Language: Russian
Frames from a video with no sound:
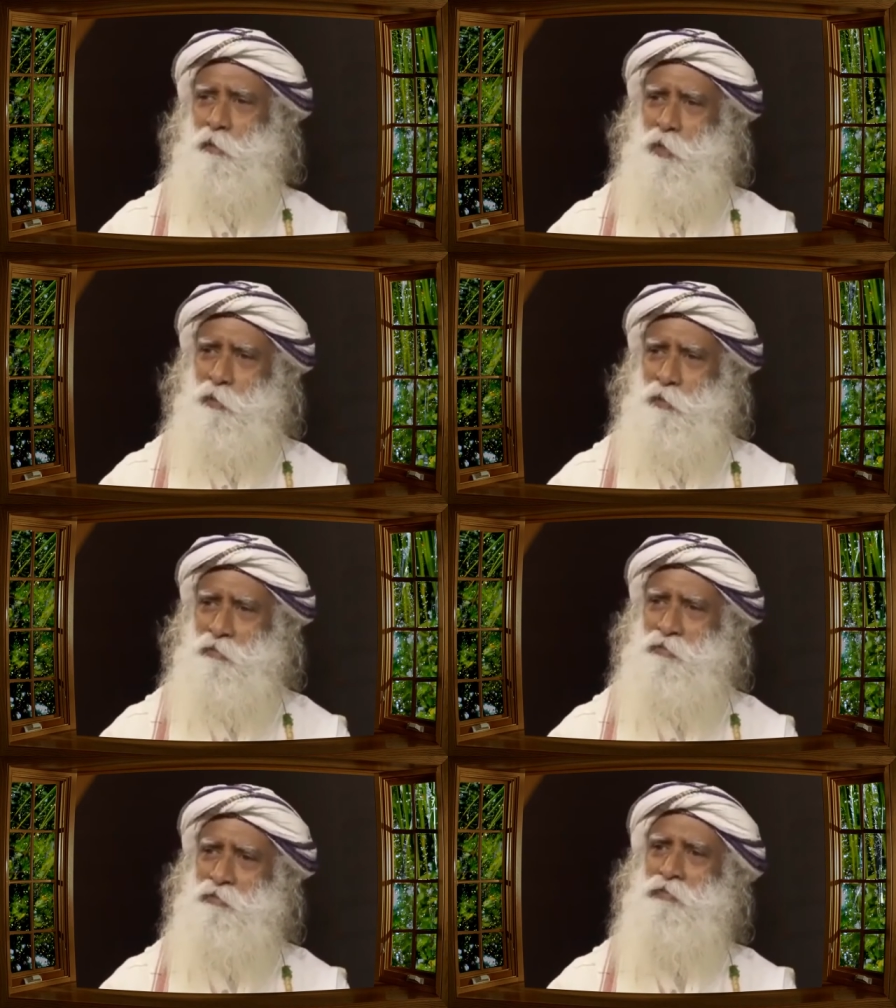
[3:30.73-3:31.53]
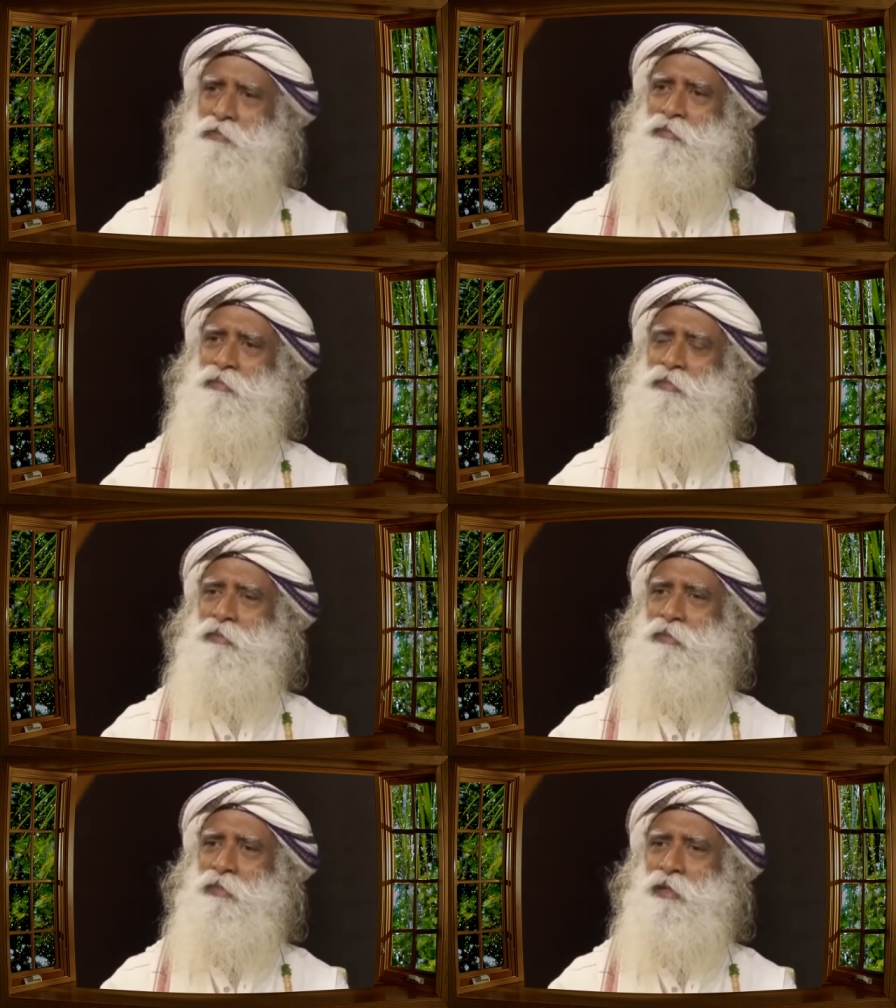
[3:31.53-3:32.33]
это стало проблемой,
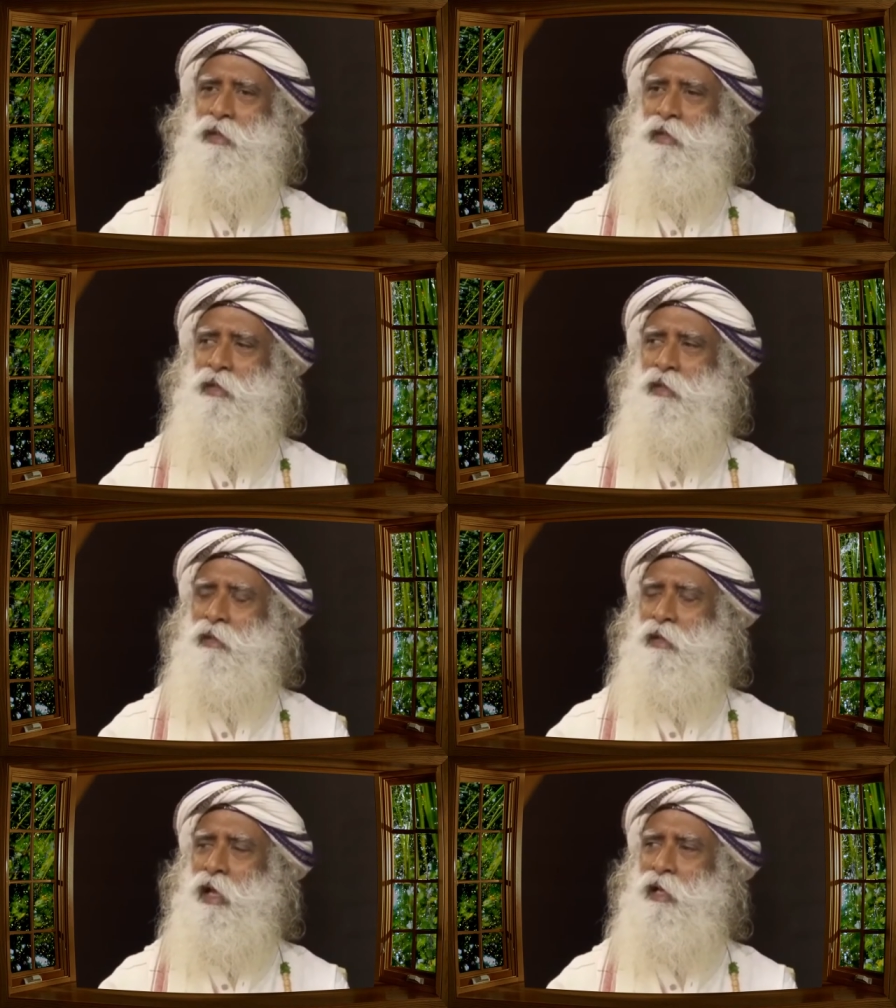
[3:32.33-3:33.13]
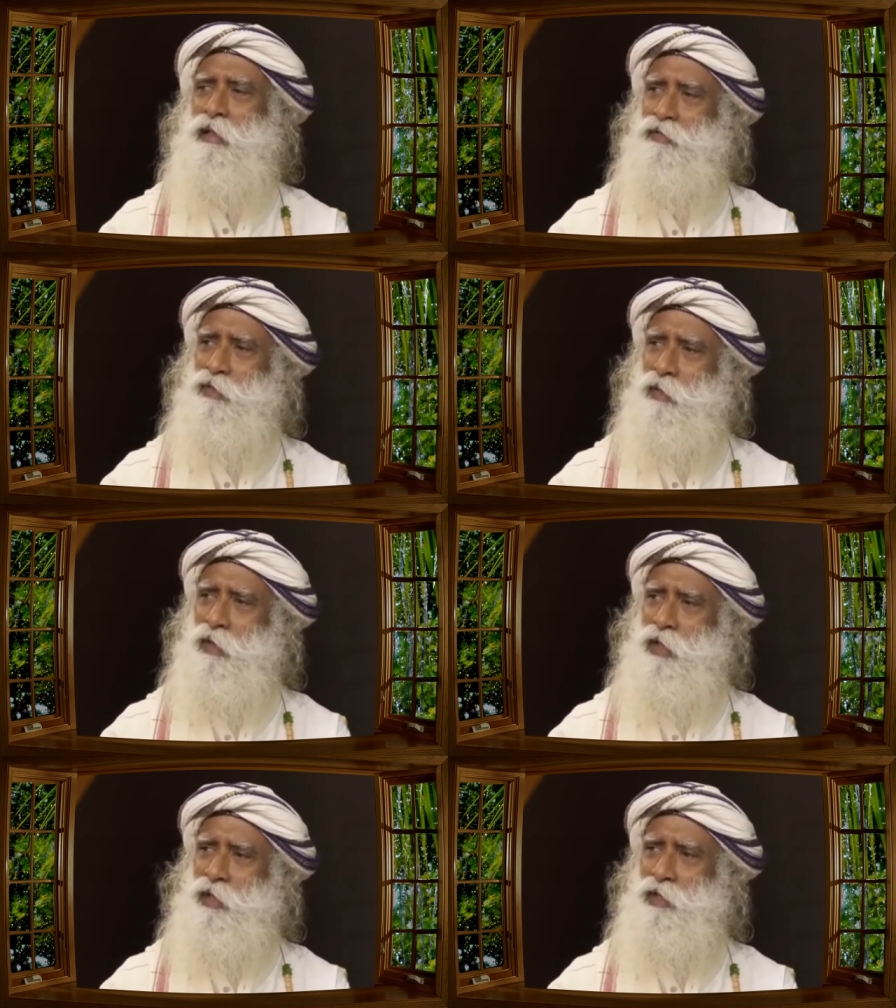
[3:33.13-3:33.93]
Смысл в том,
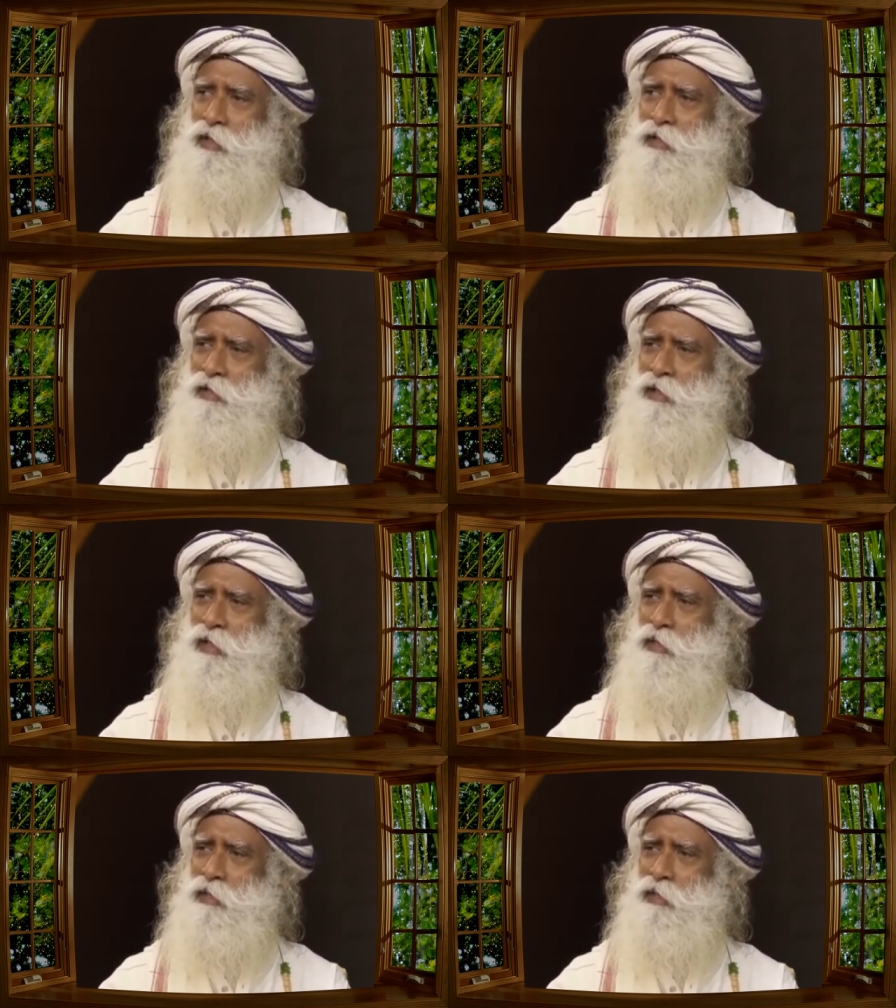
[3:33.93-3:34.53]
чтобы стать на